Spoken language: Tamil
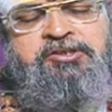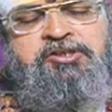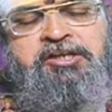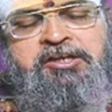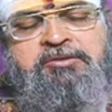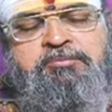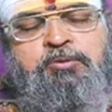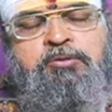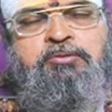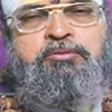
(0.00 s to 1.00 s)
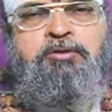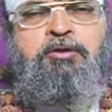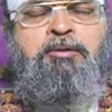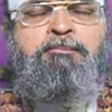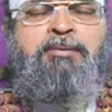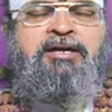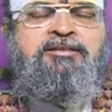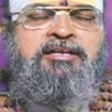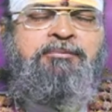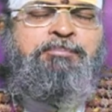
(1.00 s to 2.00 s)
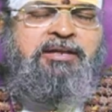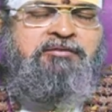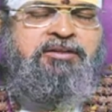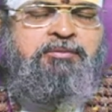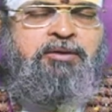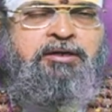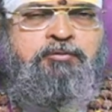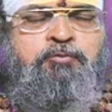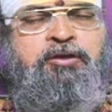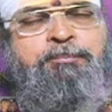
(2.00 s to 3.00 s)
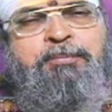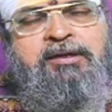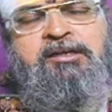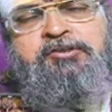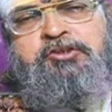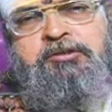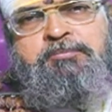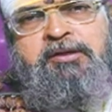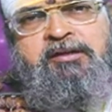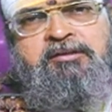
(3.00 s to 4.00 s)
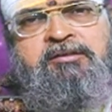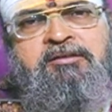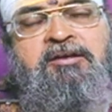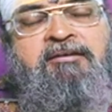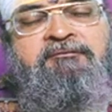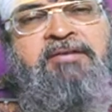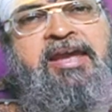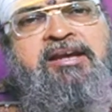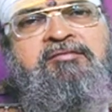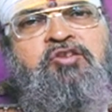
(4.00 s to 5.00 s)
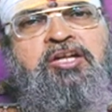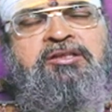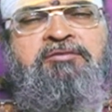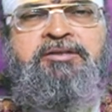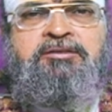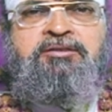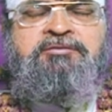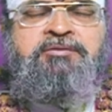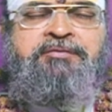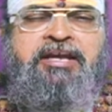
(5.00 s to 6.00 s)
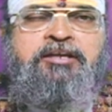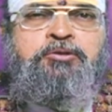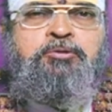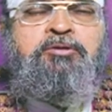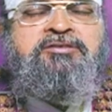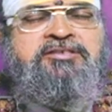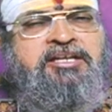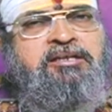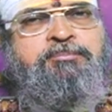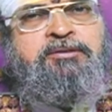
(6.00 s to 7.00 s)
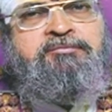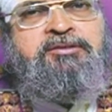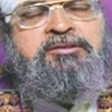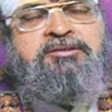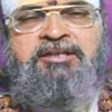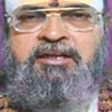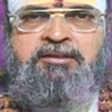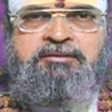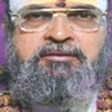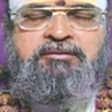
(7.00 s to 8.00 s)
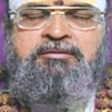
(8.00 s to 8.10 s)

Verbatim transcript: சஞ்சரிக்கும் பொழுது மனதில் பலவிதமான குழப்பங்கள் தென்படுறது வேகத்தை தவிர்த்து விவேகத்தோடு செயல்படுவது நல்லது